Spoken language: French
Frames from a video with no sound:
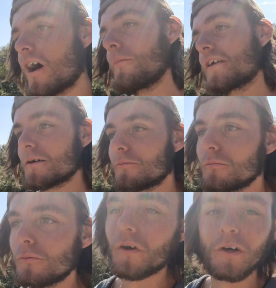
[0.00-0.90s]
Un mec un
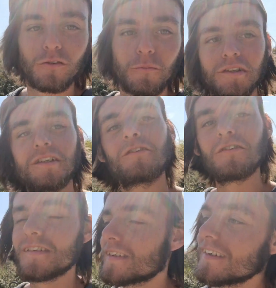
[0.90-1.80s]
peu bourré entre midi et
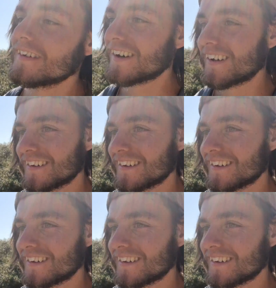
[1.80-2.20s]
deux, tu sais. Euh.